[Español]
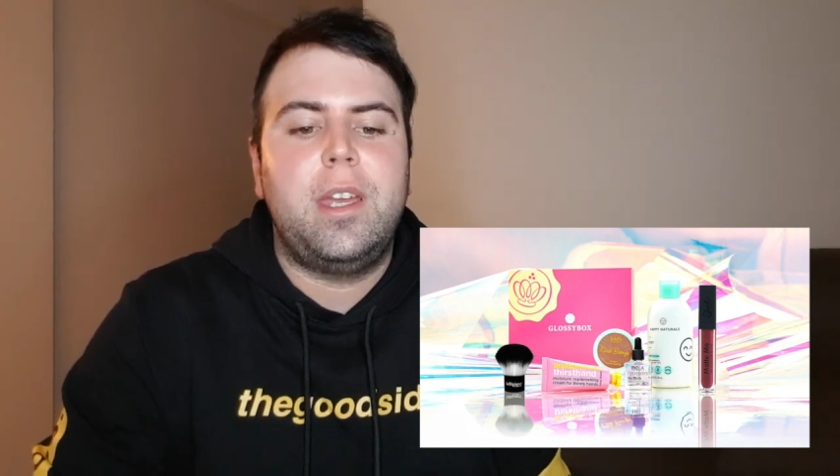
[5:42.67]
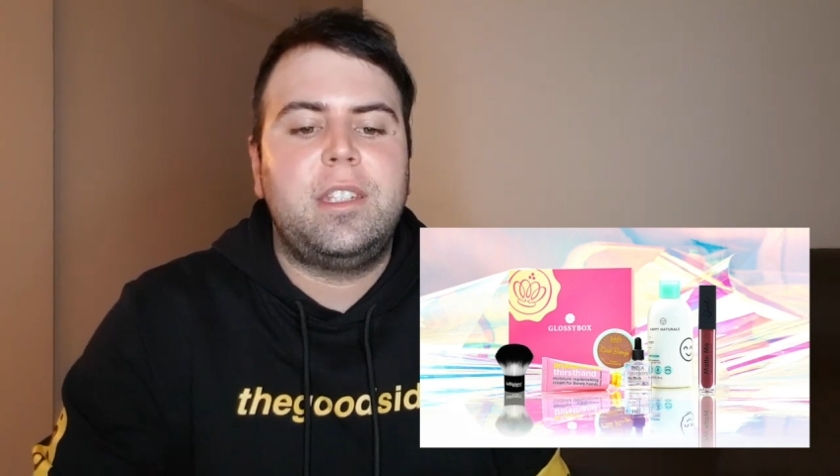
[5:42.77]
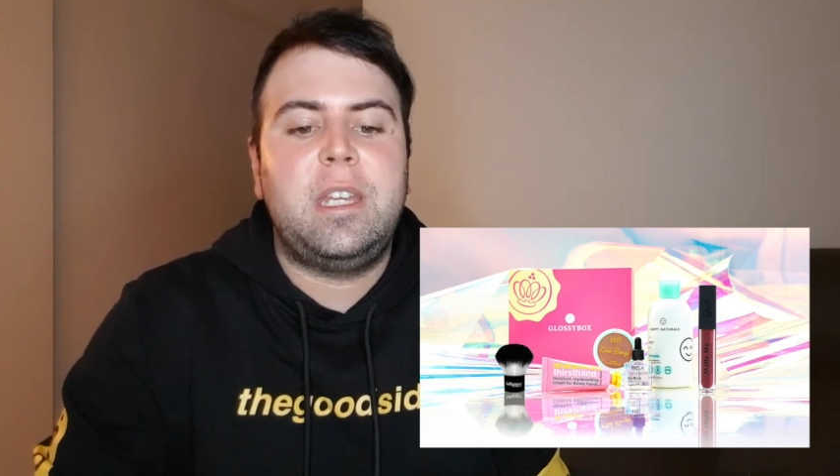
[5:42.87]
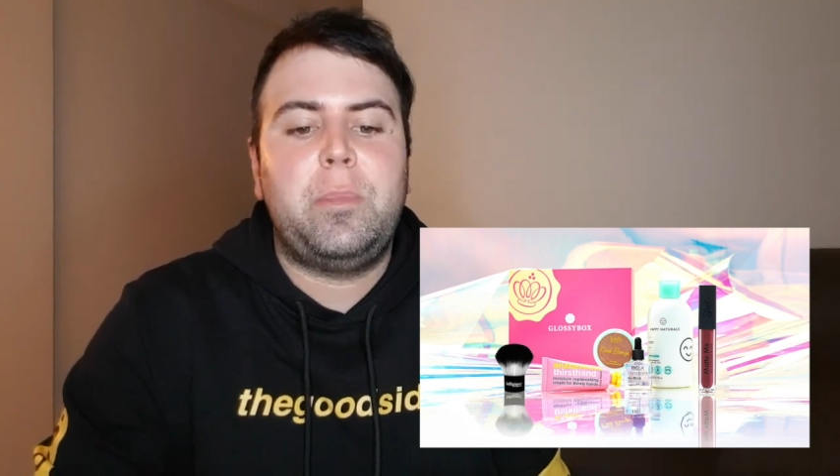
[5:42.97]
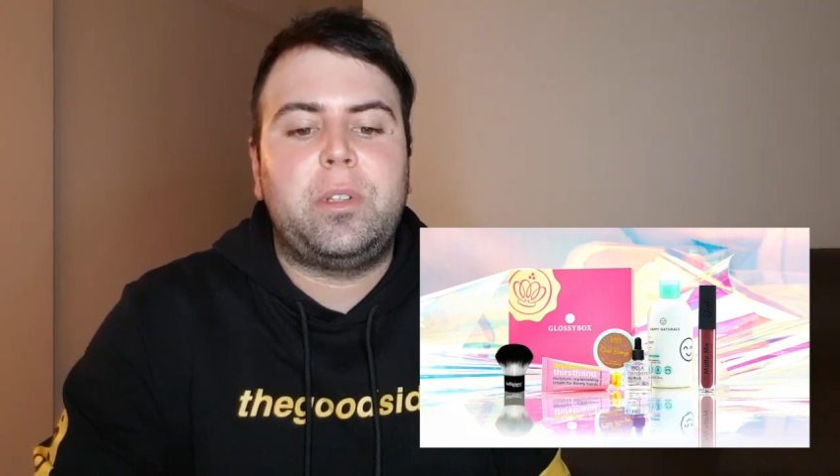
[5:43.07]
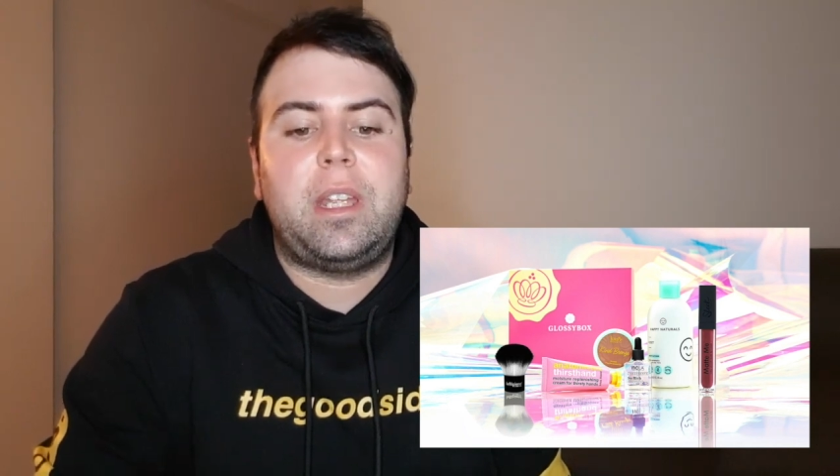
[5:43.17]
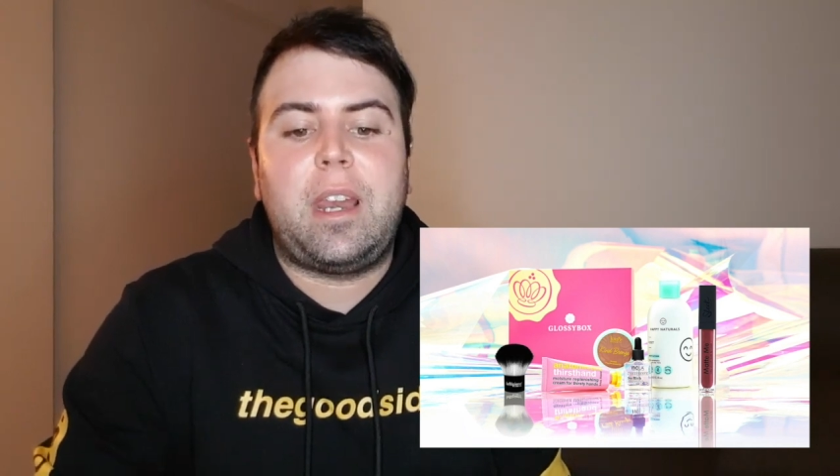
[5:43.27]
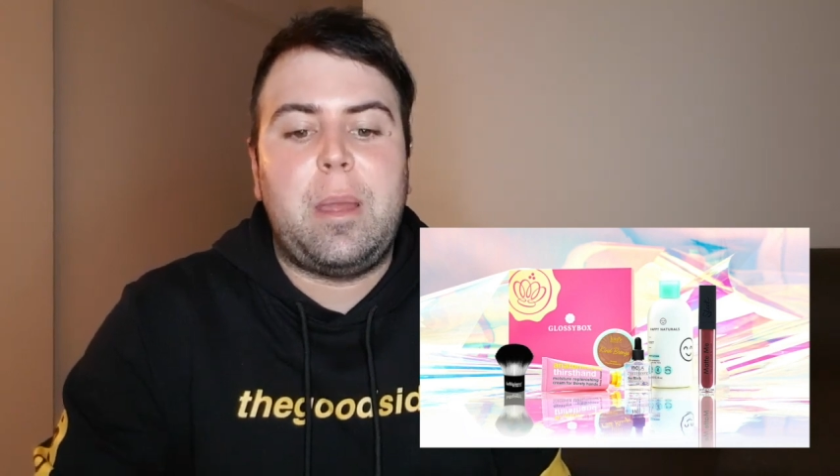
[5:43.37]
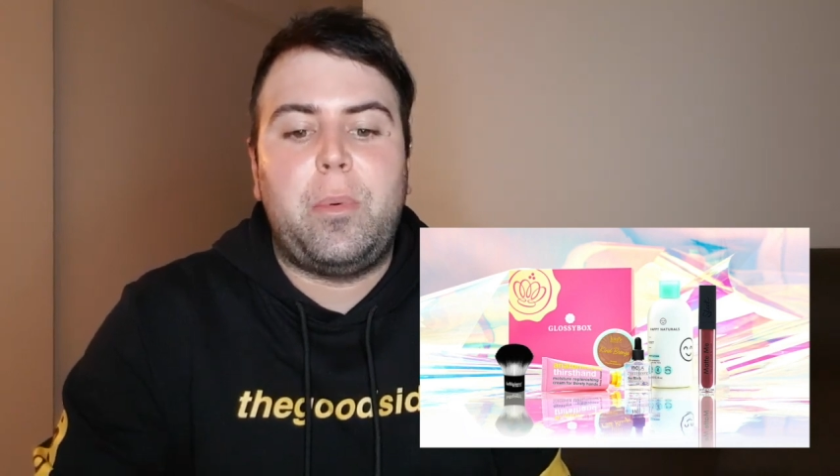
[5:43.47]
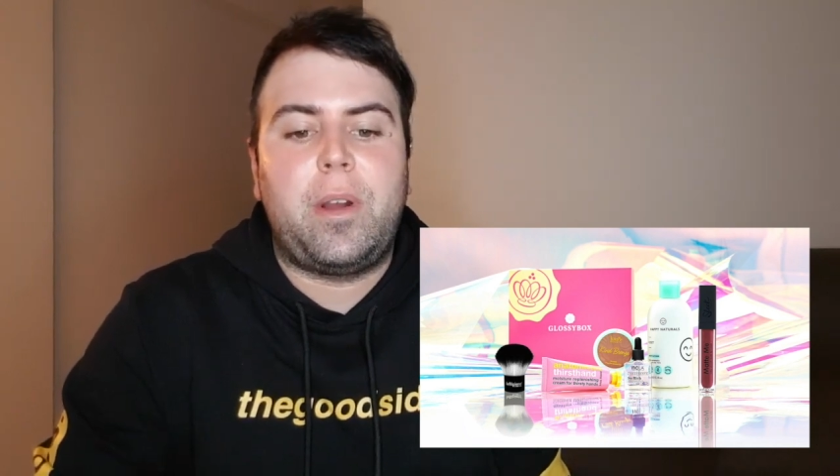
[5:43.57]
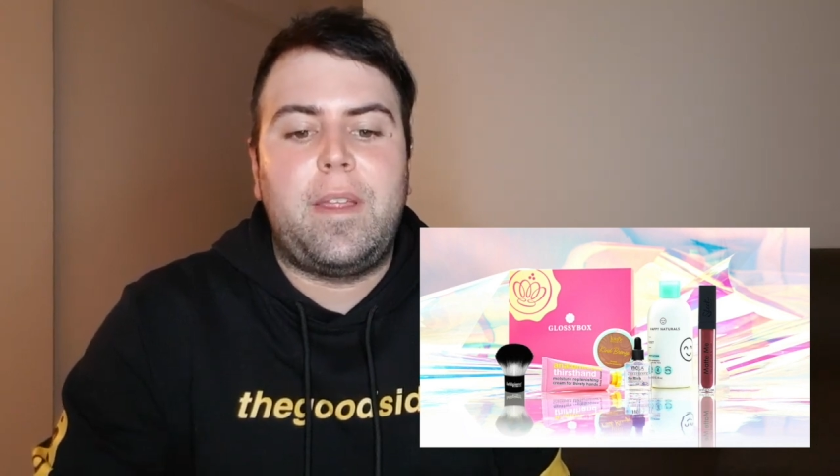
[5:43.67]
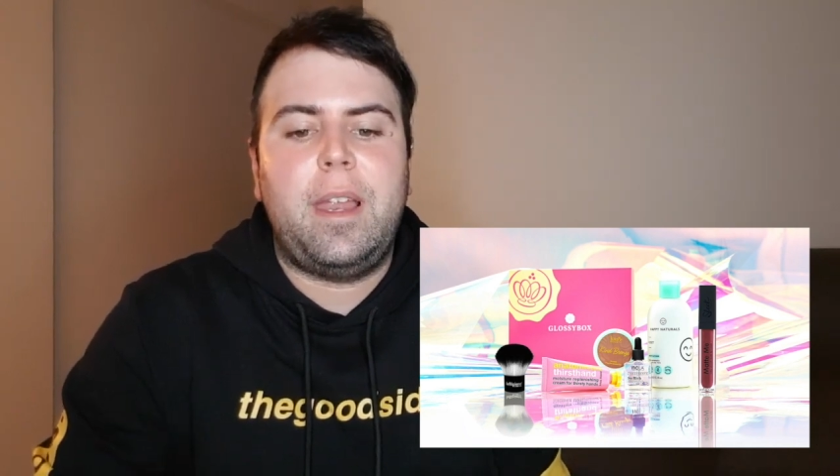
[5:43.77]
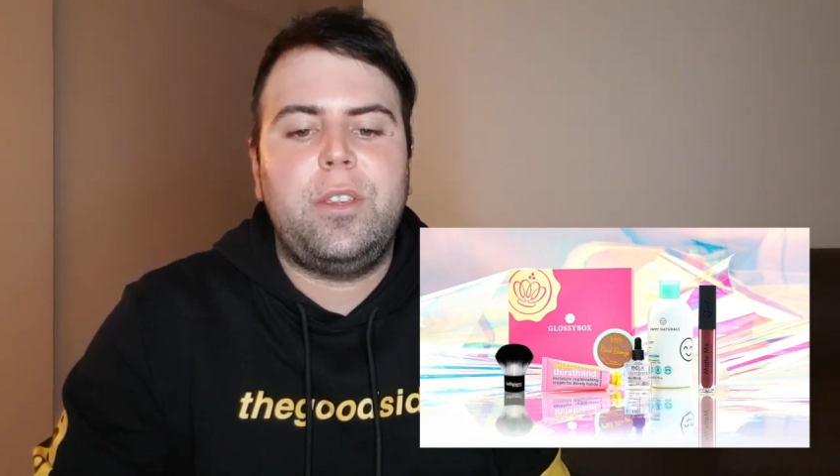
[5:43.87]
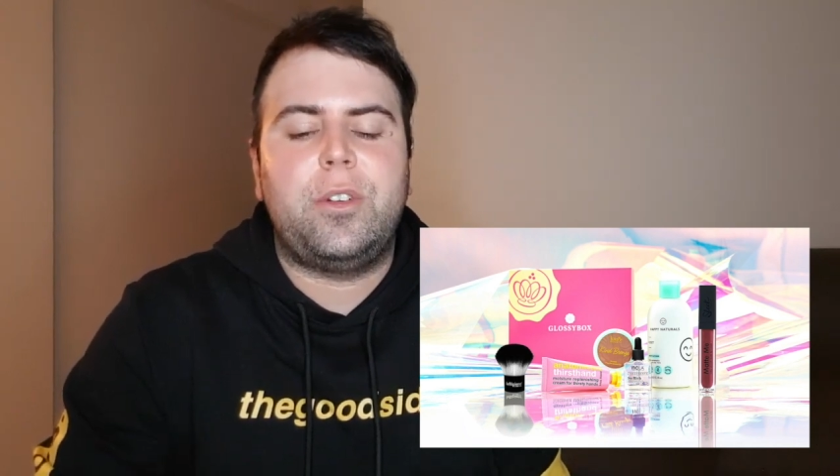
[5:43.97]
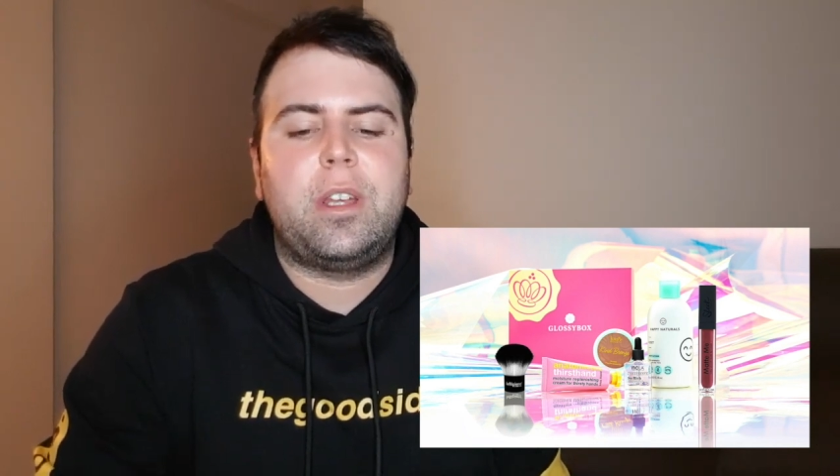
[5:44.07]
sin importar la época del año,